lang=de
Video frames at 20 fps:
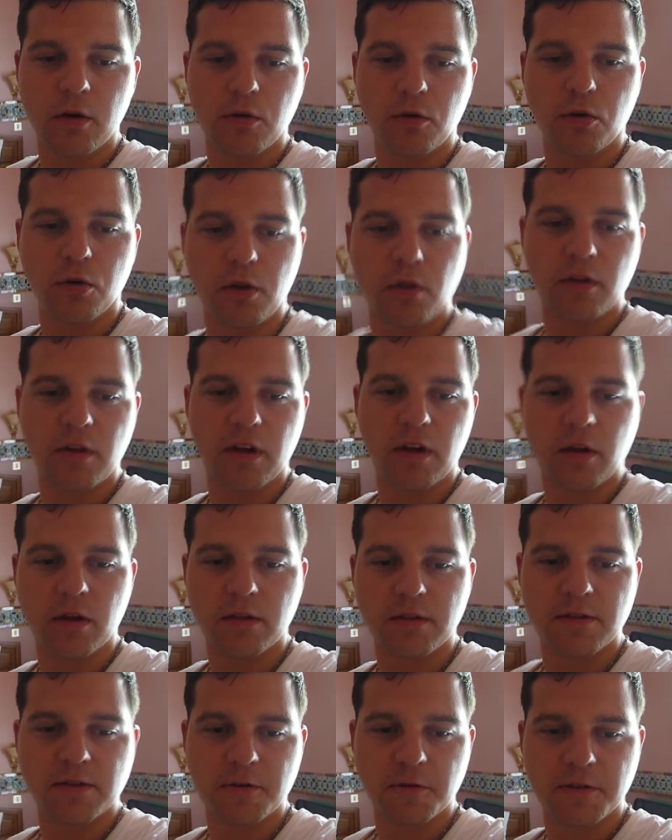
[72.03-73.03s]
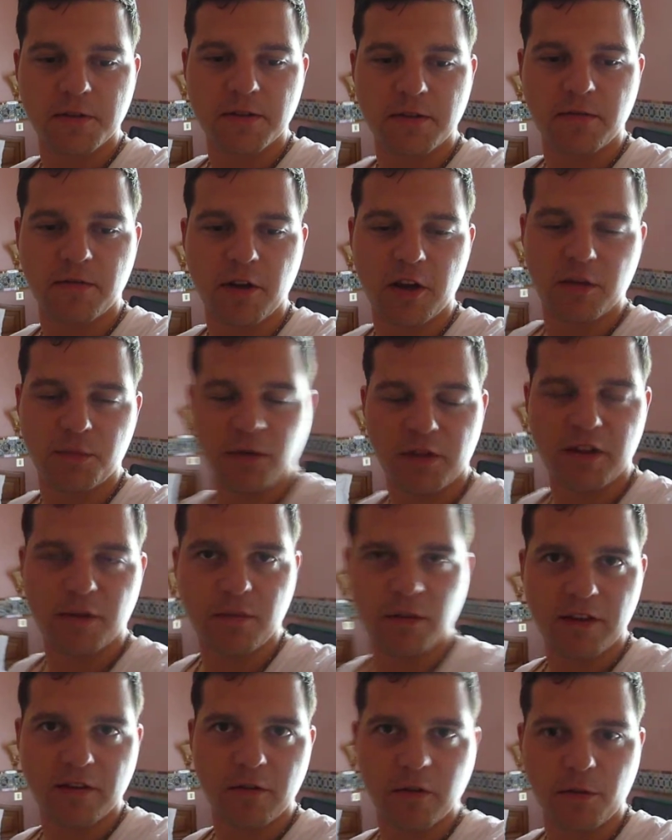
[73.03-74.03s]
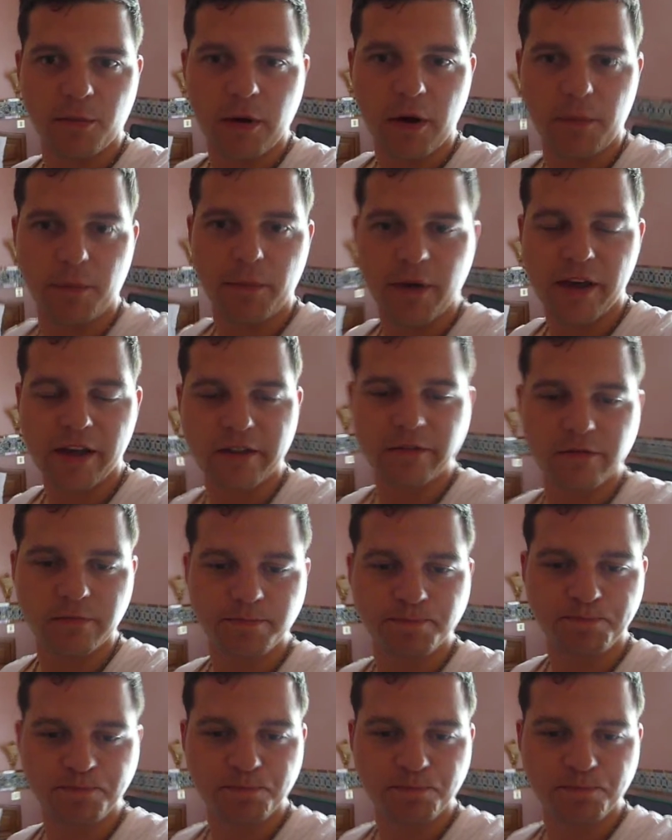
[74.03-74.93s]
Und ansonsten werde ich mich demnächst nochmal melden